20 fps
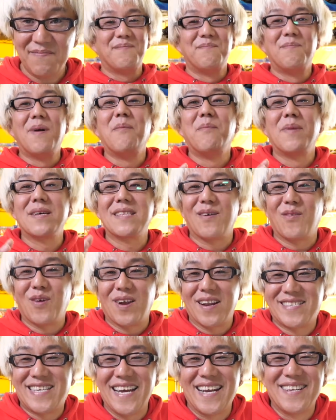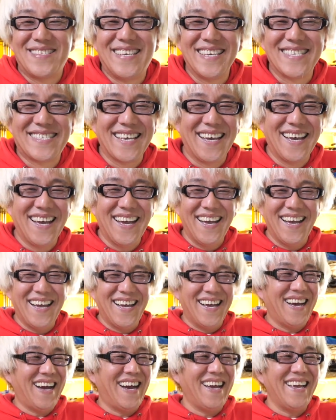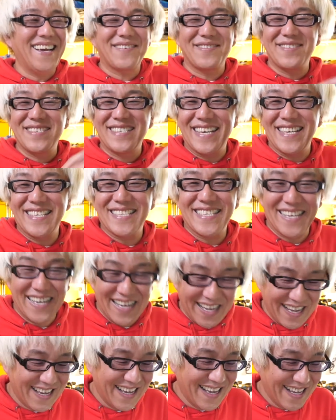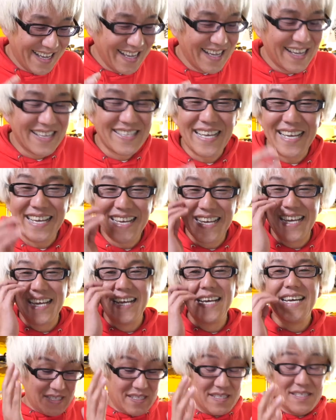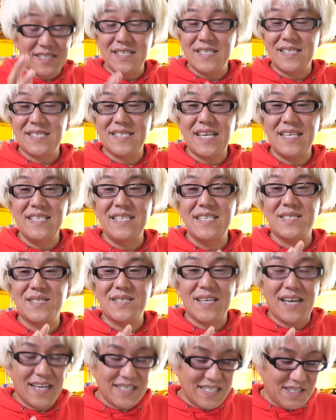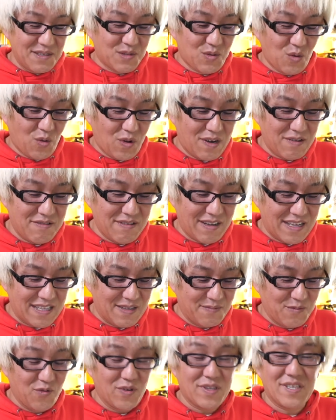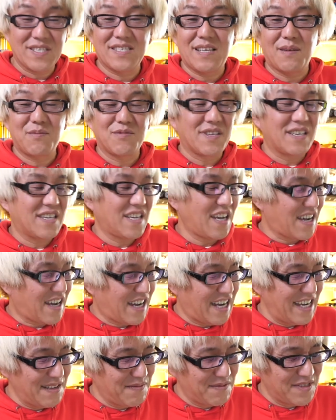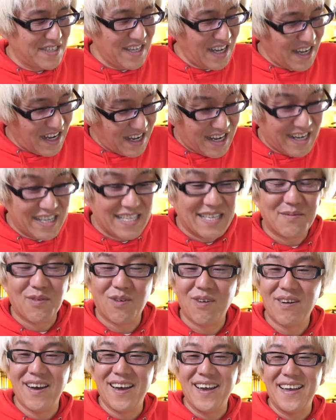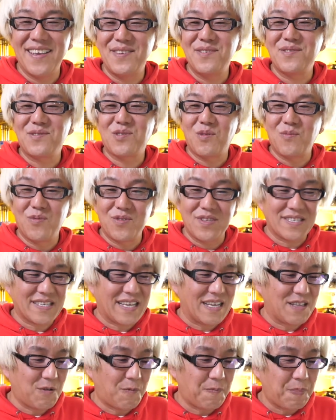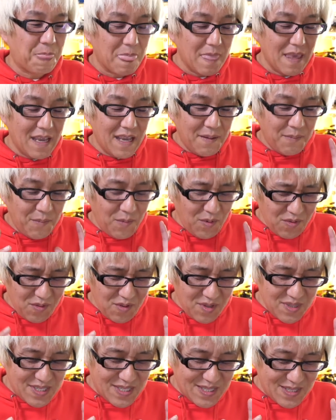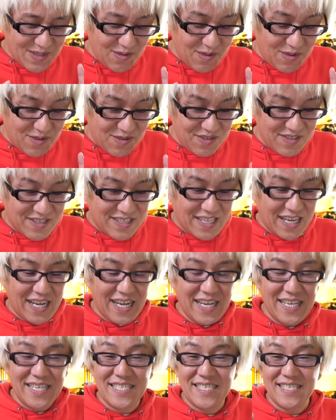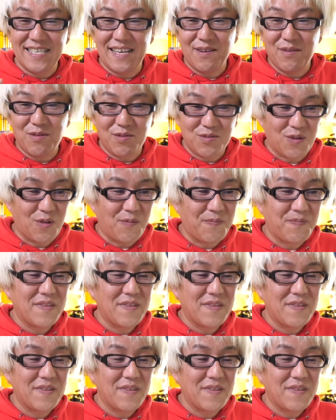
まあ、まだ終わらせないんです。早く行けってね。で、実際に走る動画の中でも私多分、ね、100回でも200回でも言うと思うんですけど、ものすごく大事なこと。